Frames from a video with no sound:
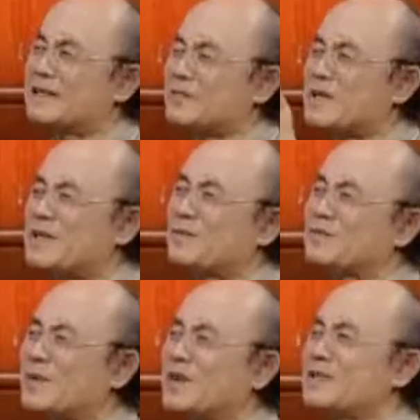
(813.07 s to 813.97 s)
的那个批
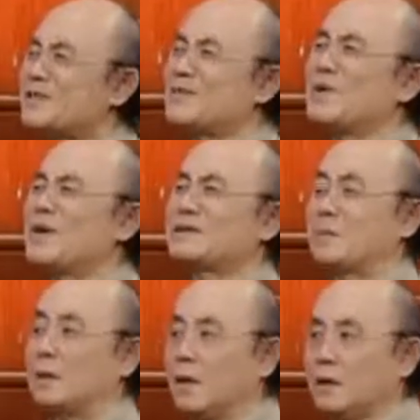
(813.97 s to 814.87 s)
无标题音乐
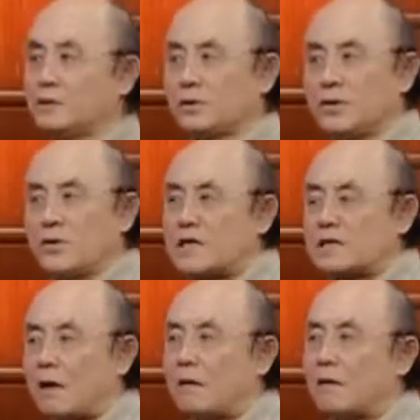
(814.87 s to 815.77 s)
什么的，就意味
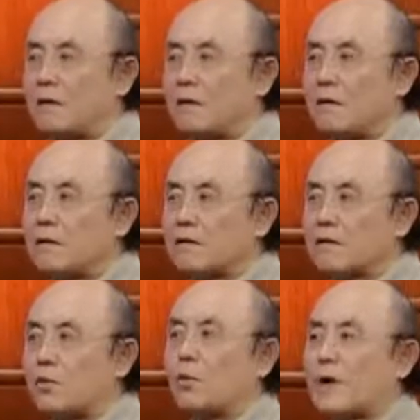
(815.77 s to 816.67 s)
着
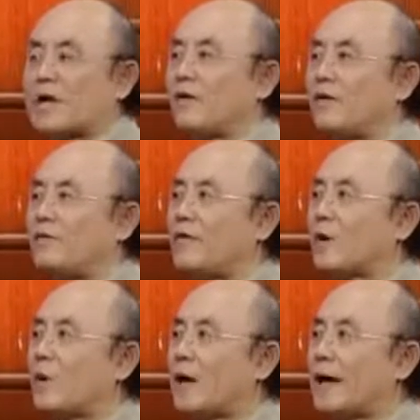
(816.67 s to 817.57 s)
恐怕要
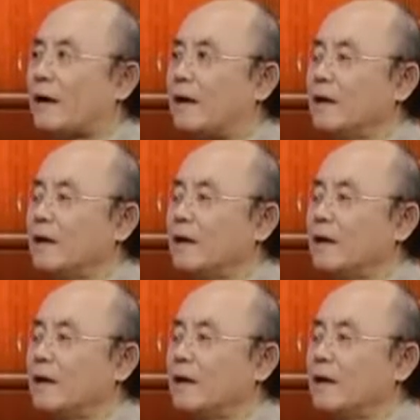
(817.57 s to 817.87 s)
翻过来了。